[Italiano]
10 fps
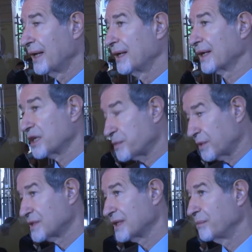
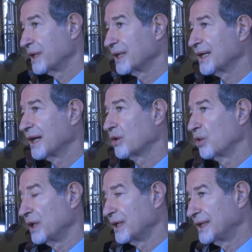responsabilità
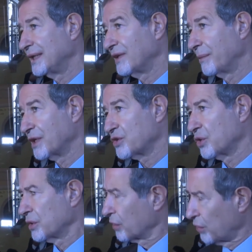collettiva
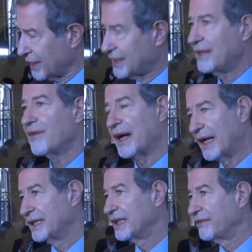maggiore, collettiva
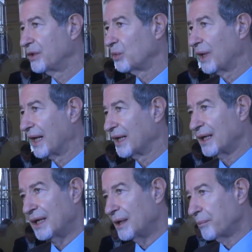ed individuale.
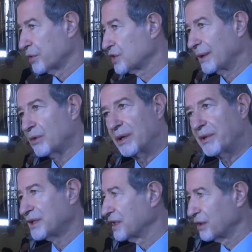Possiamo
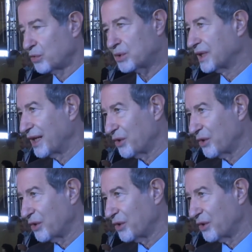emettere tutte le